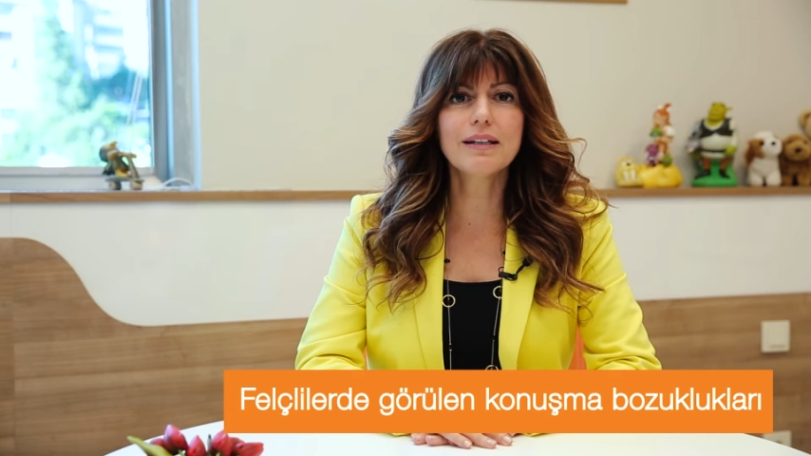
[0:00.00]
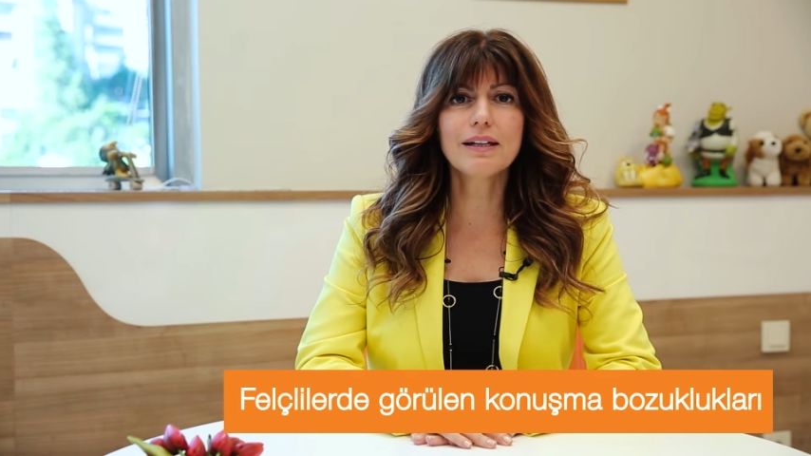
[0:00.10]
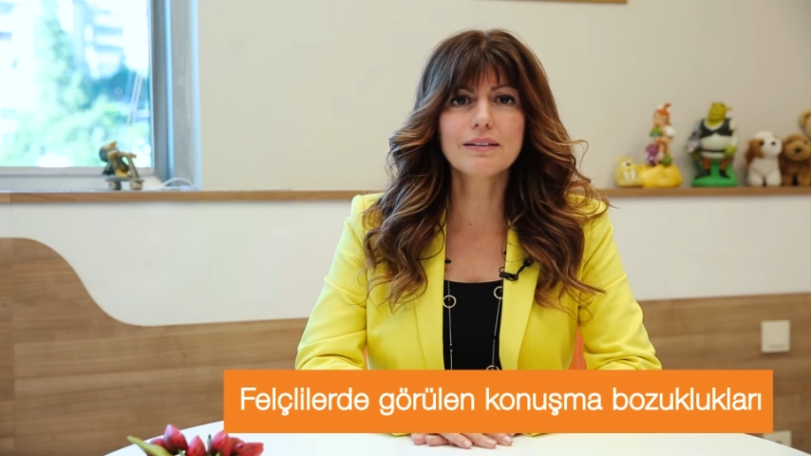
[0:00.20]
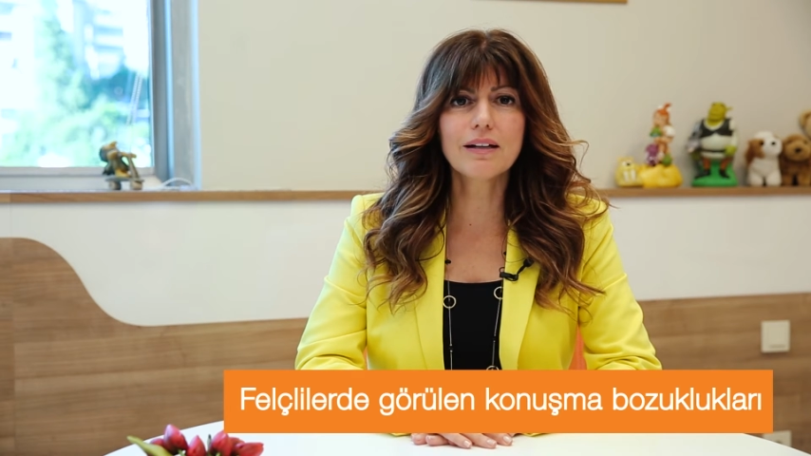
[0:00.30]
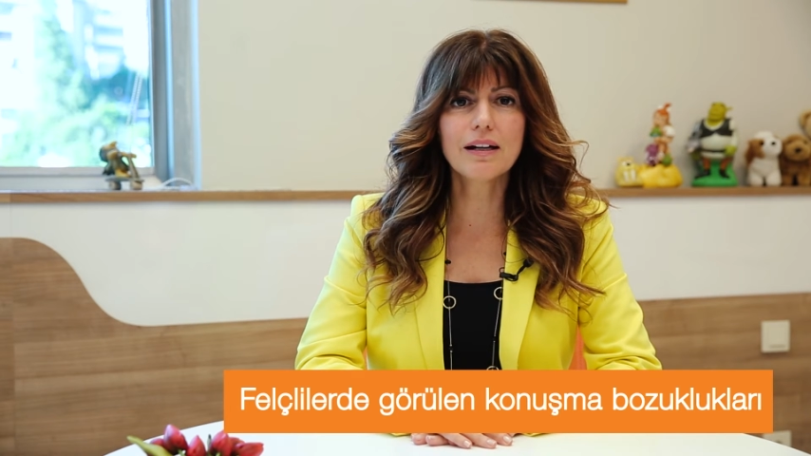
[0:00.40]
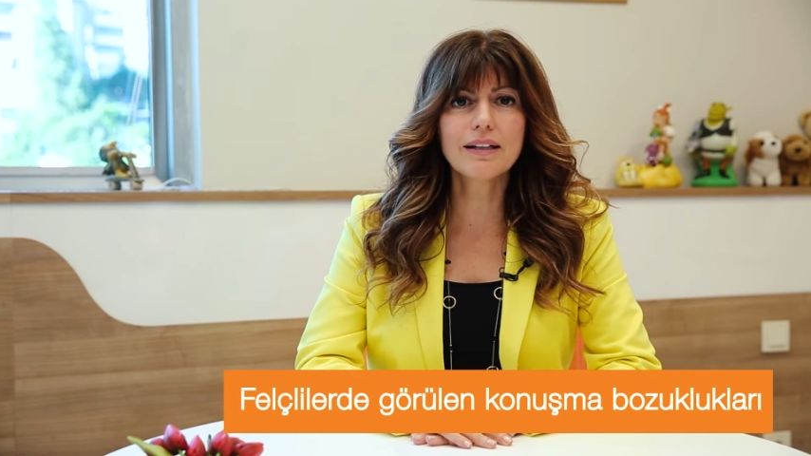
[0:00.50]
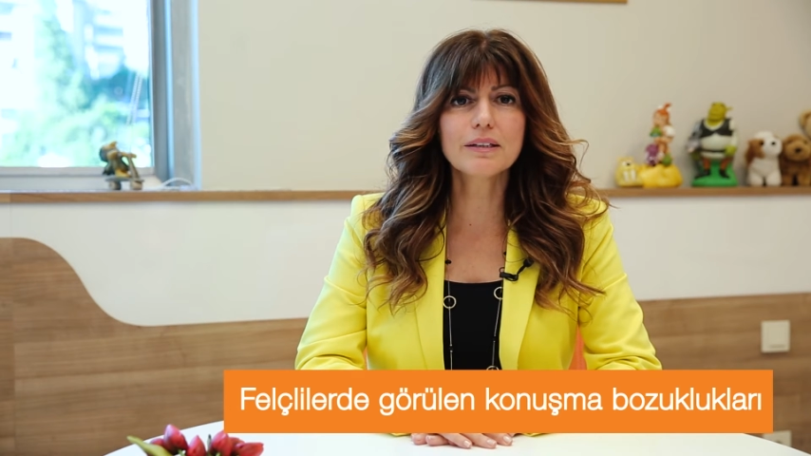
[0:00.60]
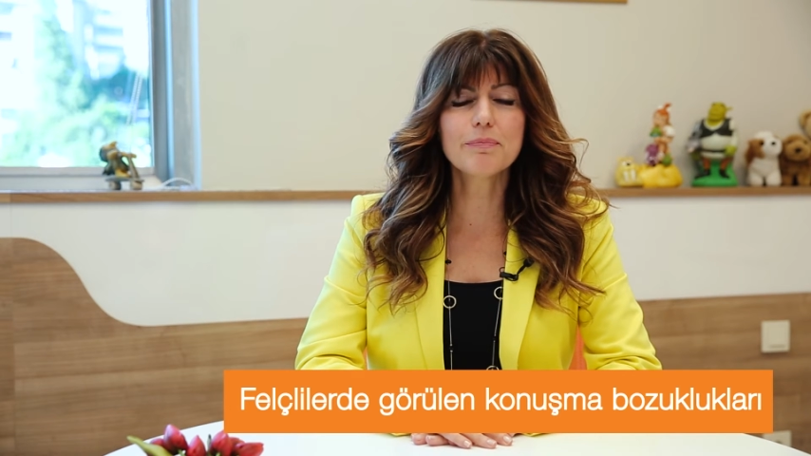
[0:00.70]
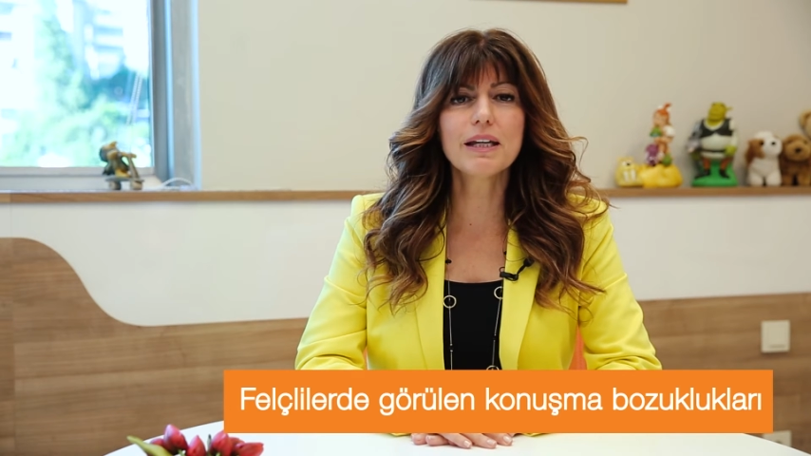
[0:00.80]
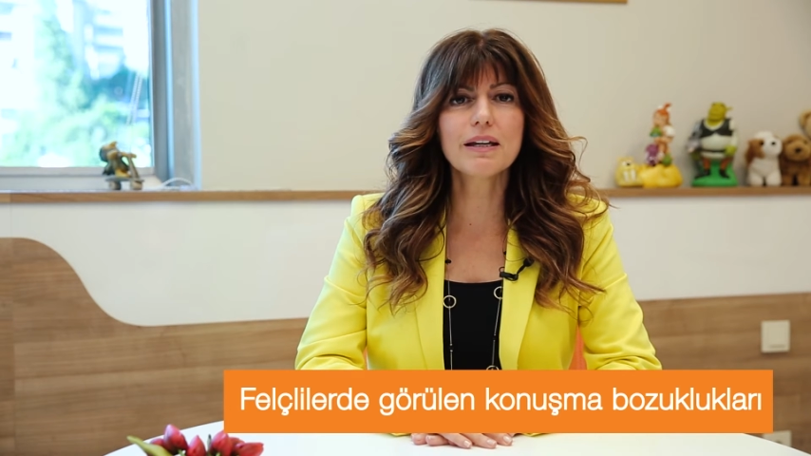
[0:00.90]
tekrar
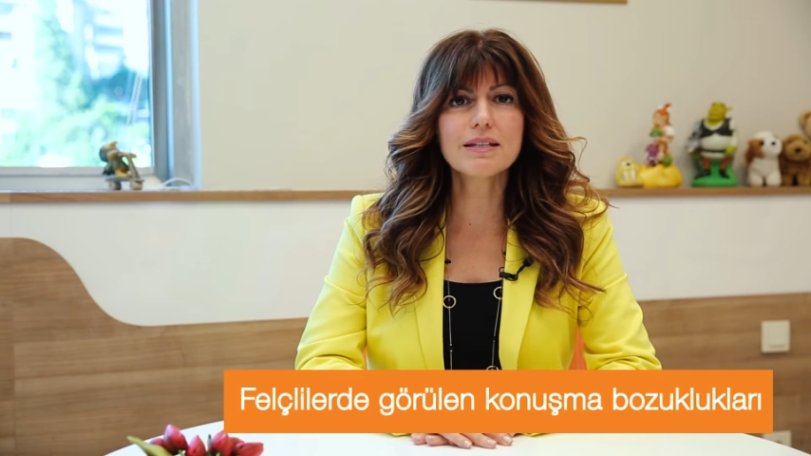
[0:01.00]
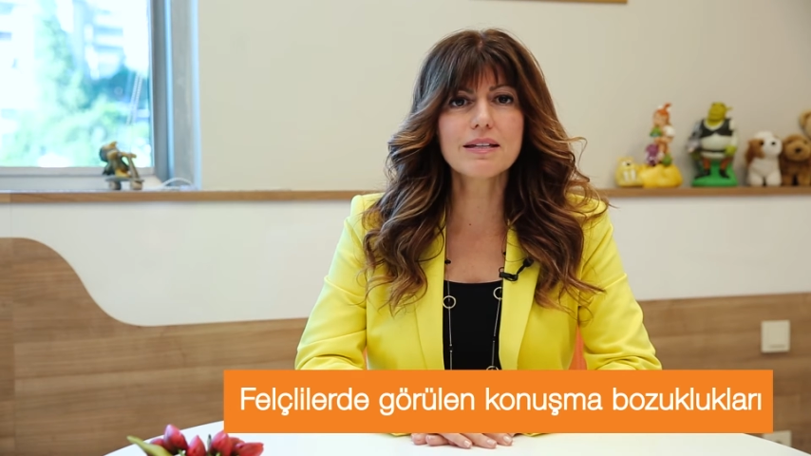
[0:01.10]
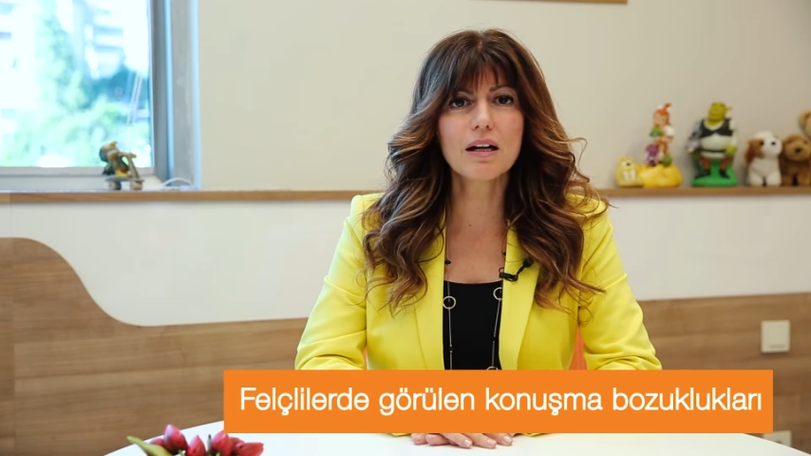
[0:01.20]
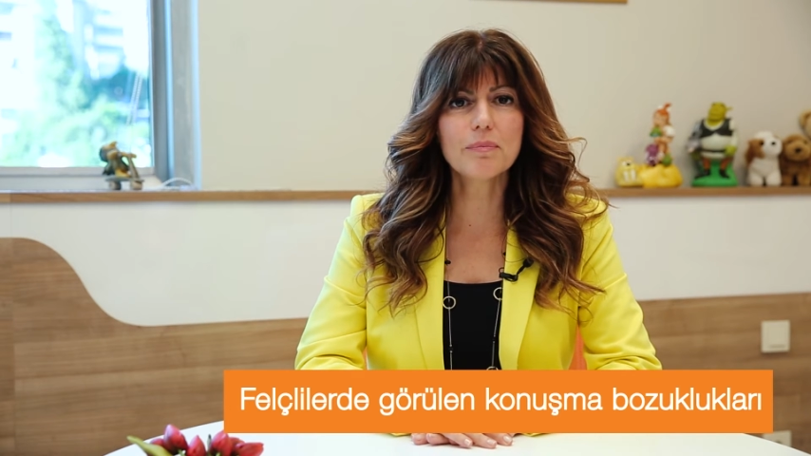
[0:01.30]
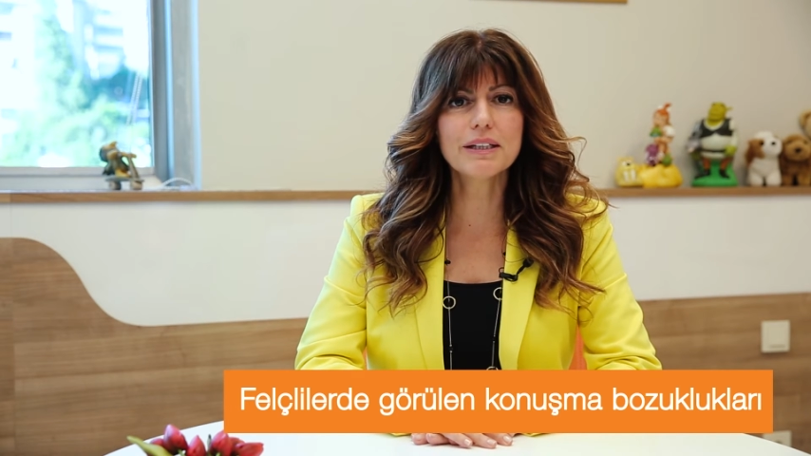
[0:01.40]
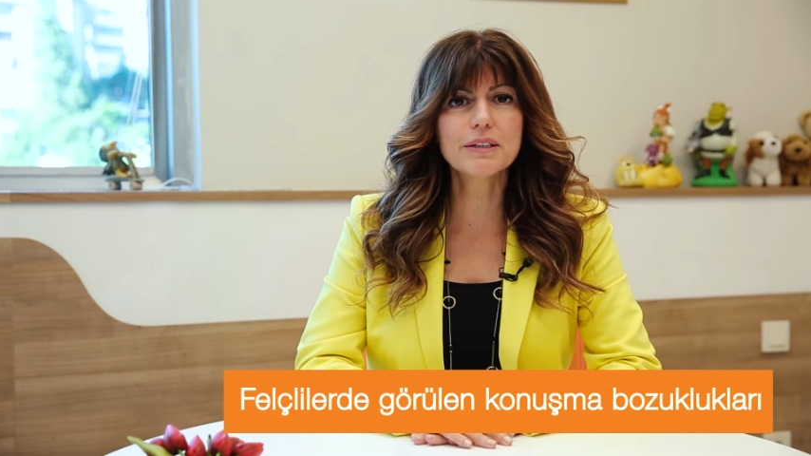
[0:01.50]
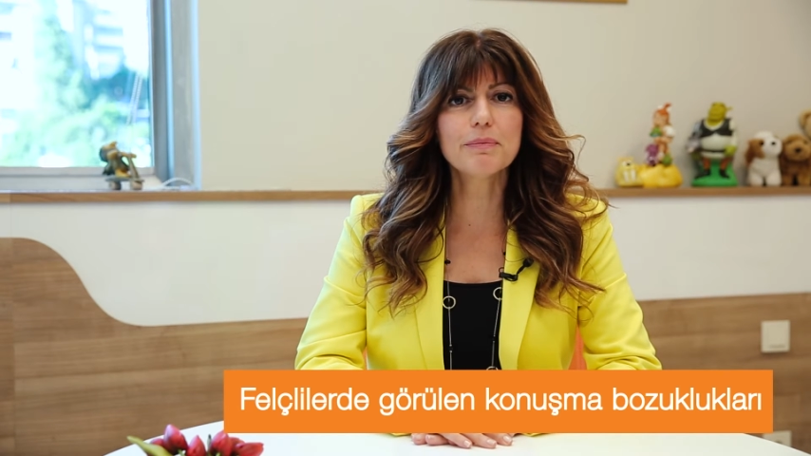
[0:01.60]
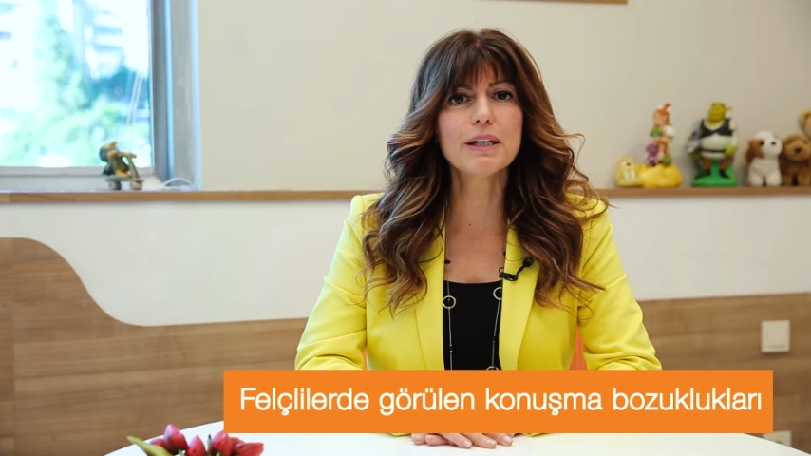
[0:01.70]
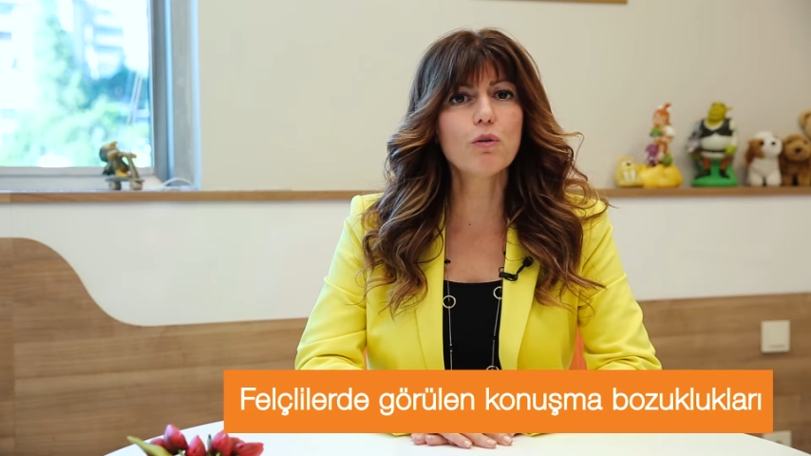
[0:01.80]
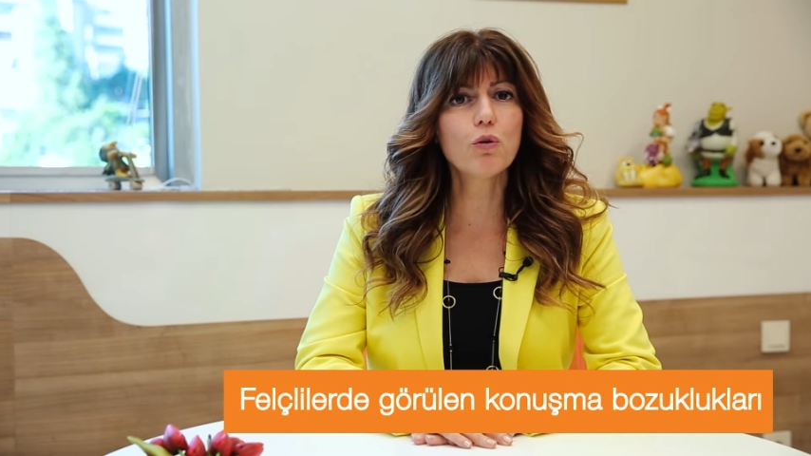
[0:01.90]
etme, hesap etme,